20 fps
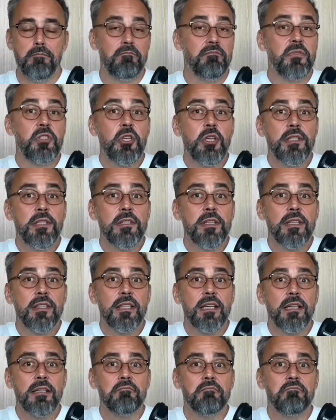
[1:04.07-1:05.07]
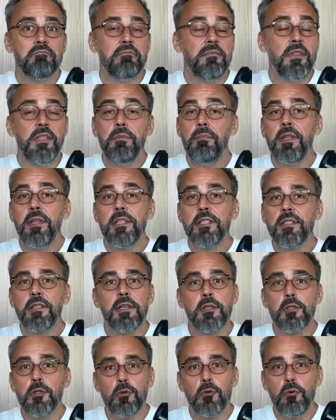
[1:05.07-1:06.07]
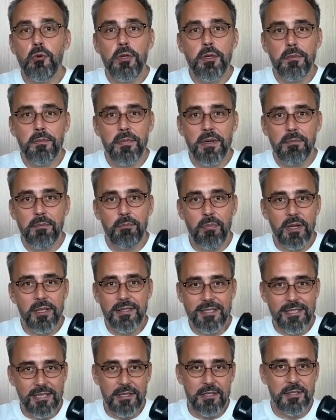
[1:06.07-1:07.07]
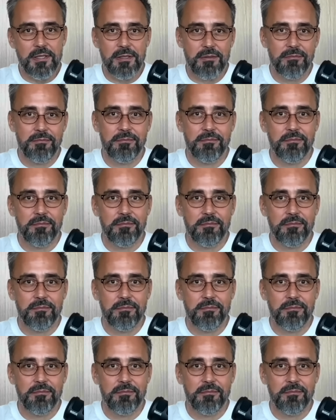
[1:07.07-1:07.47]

Жизнь – это непредсказуемый процесс.